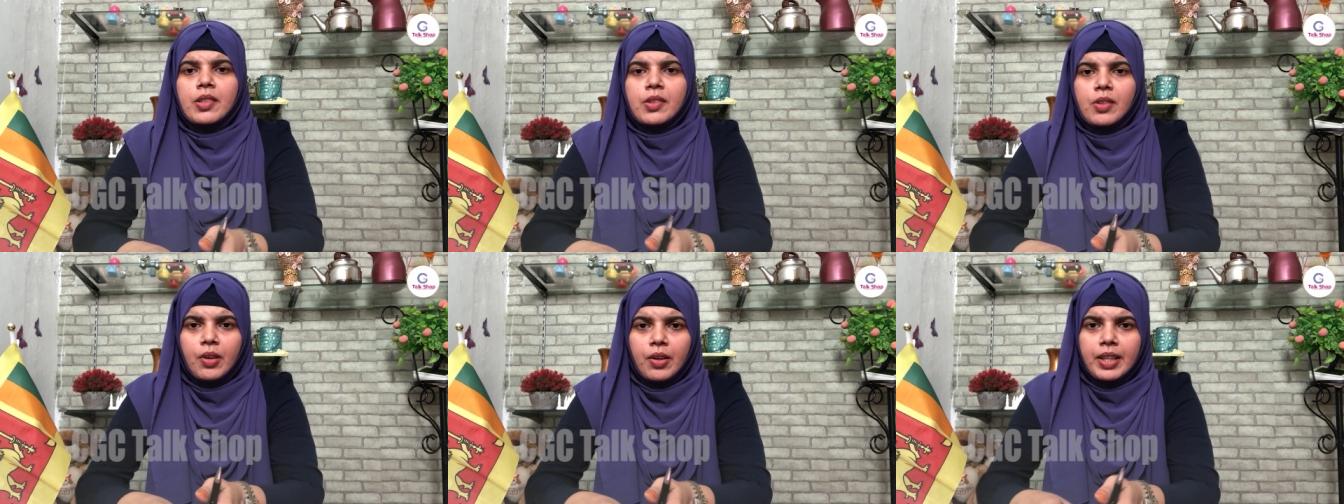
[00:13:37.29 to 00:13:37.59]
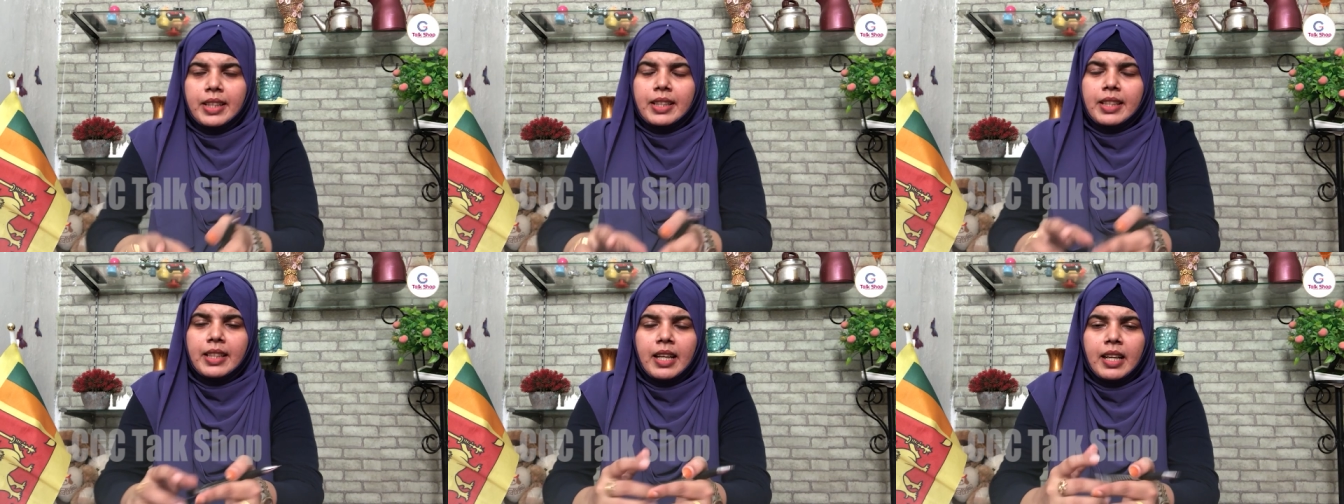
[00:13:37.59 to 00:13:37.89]
ஸோ
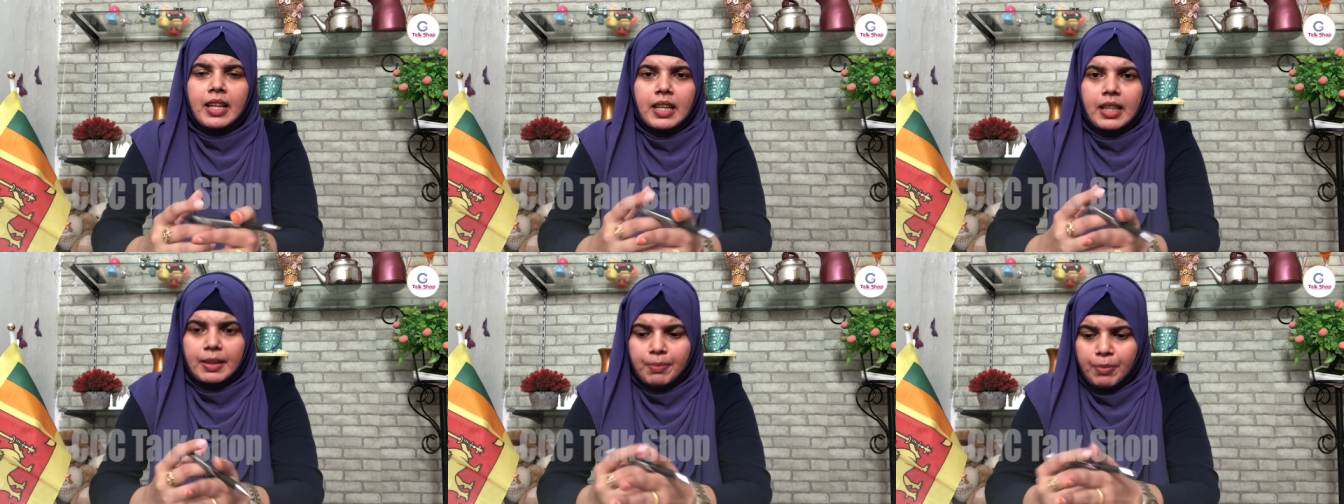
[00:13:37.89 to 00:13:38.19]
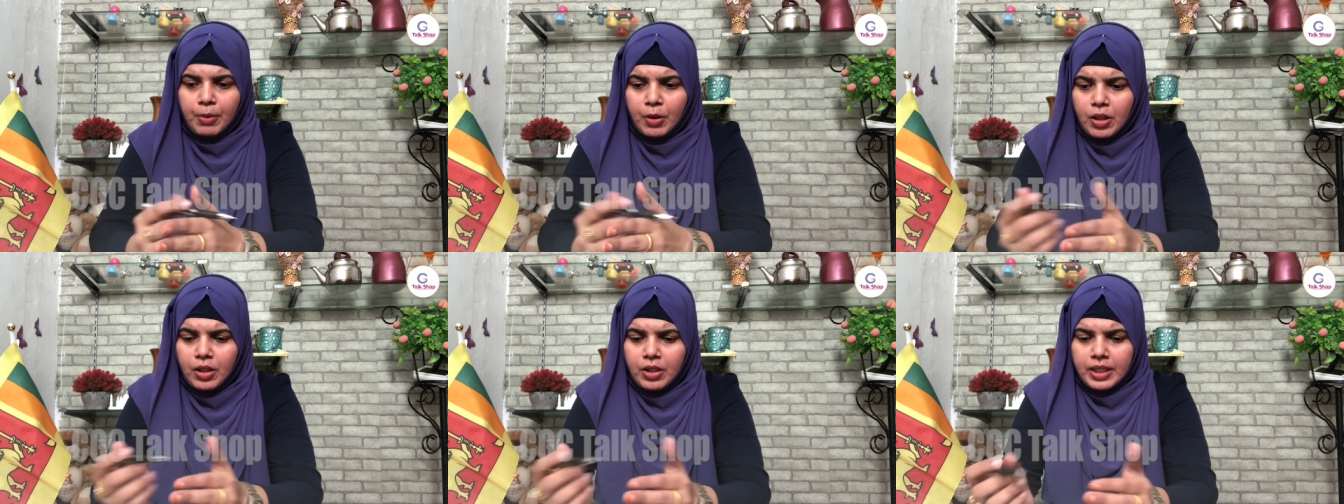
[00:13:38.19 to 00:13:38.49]
இதுதான்
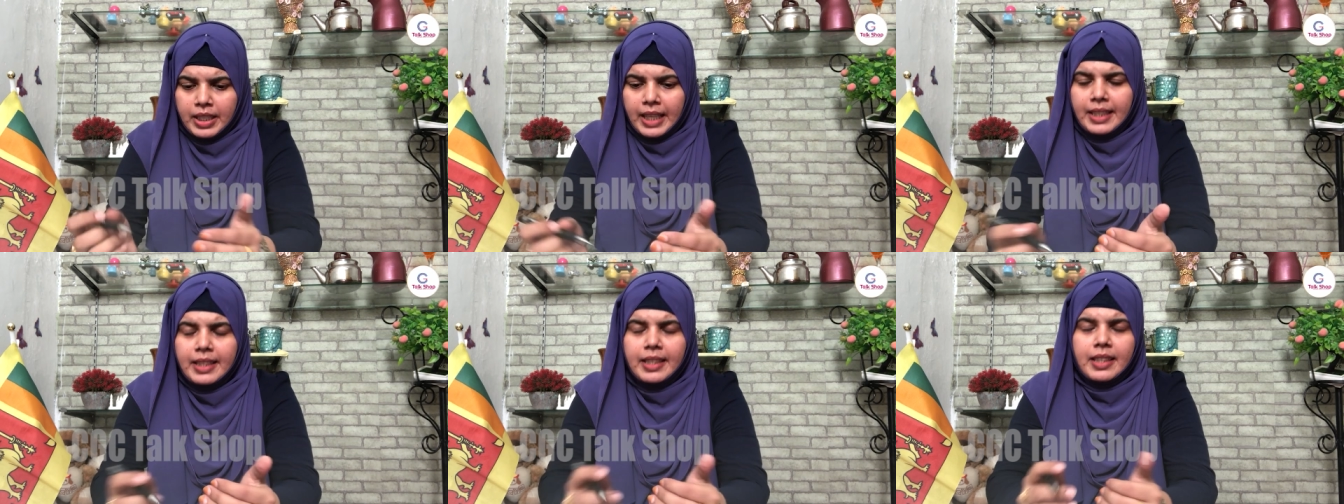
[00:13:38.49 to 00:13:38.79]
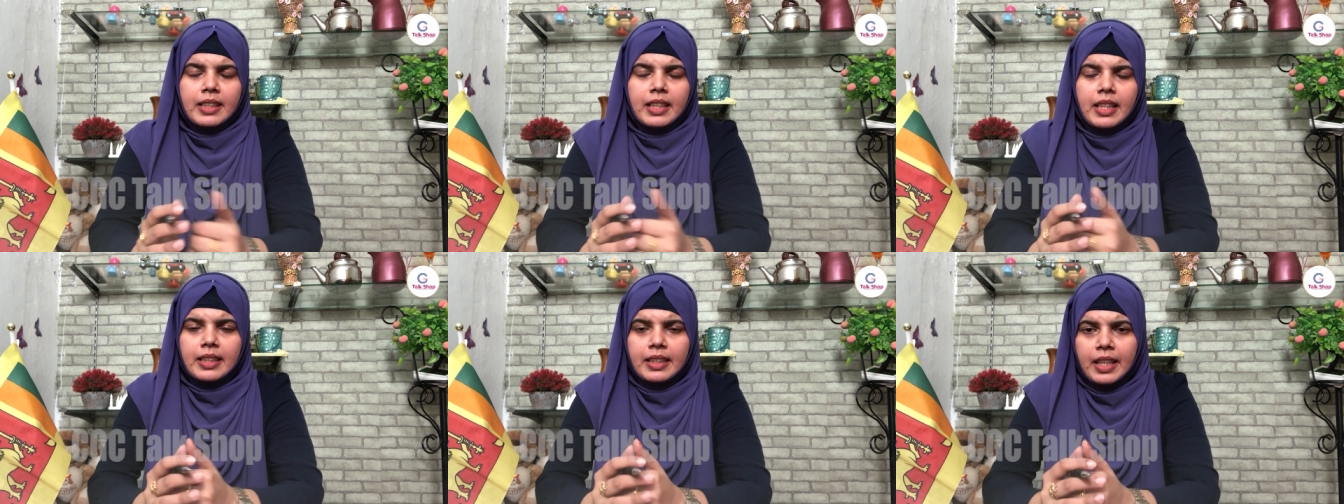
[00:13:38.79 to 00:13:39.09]
இப்போ
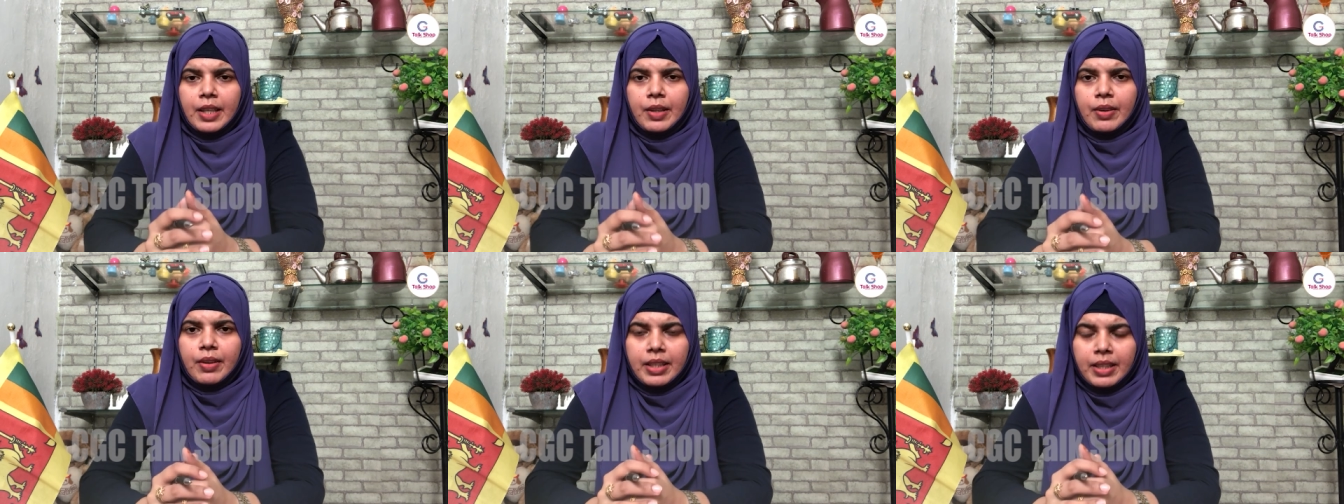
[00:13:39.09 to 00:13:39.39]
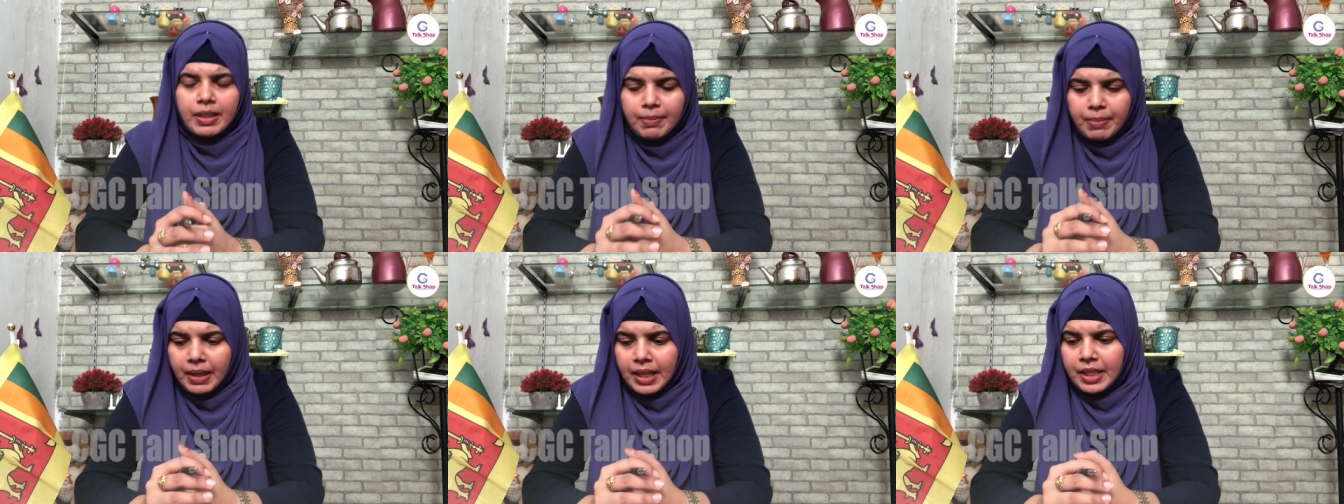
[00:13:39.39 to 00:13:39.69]
நைட்டுக்கு தான் தெரியும்
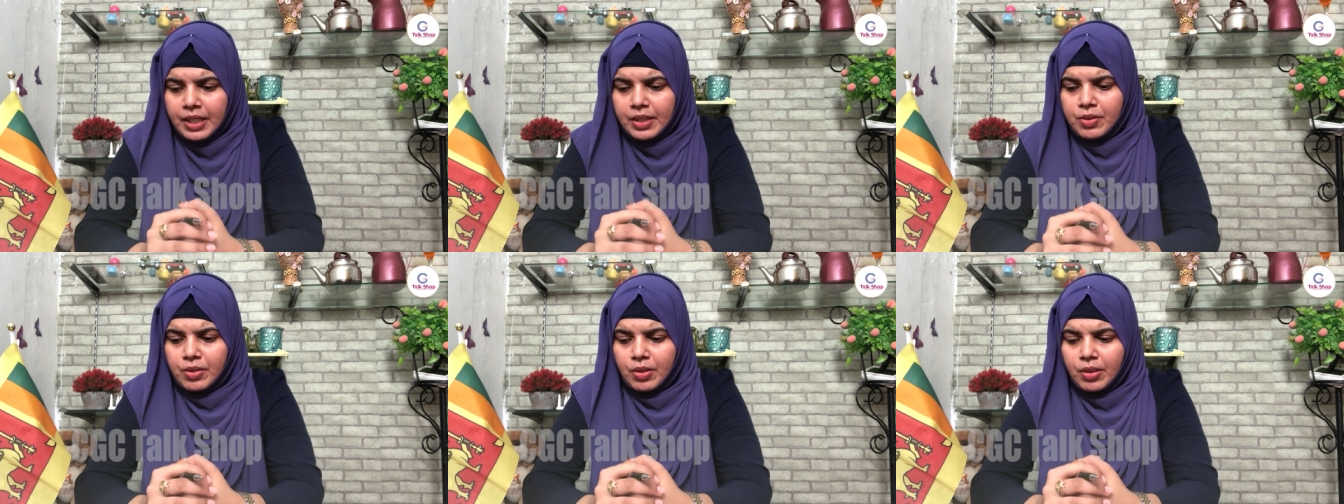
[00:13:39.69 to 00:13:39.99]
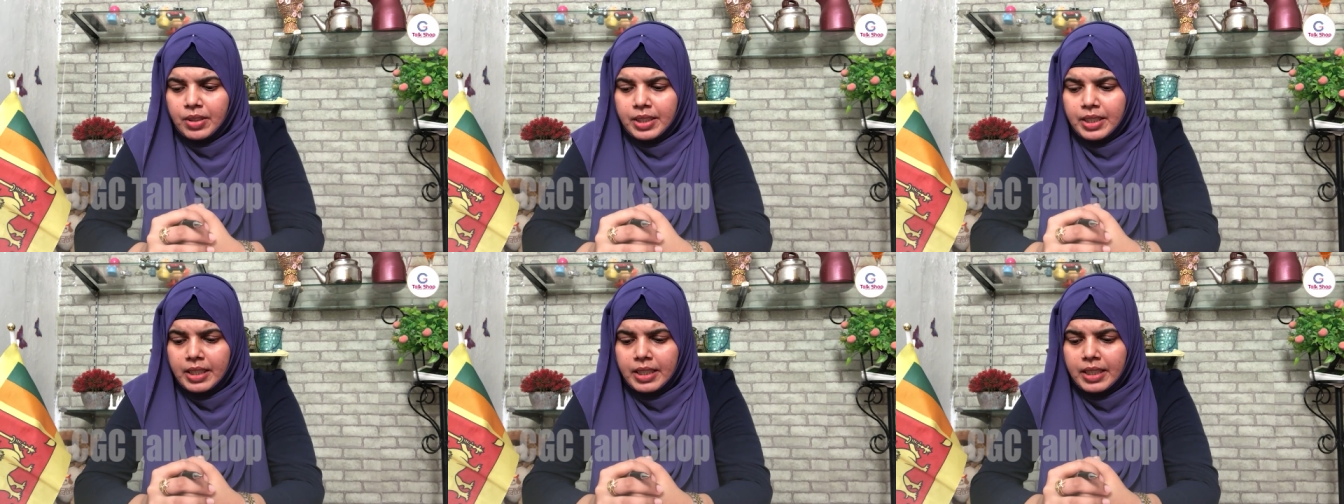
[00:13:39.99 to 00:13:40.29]
என்ன பாடுன்னு
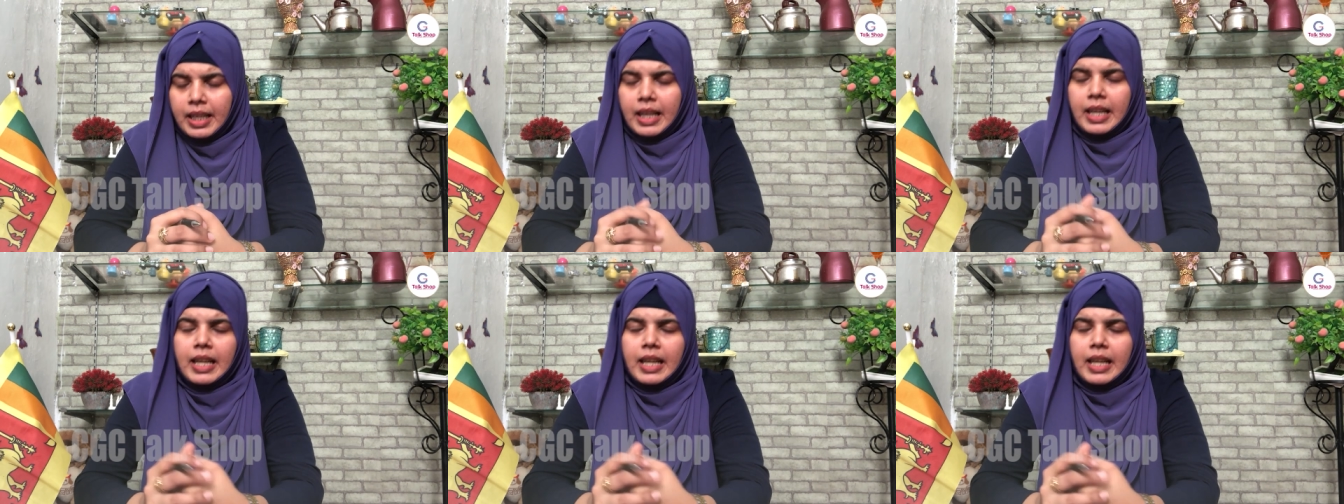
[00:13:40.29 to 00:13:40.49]
சொல்லிட்டு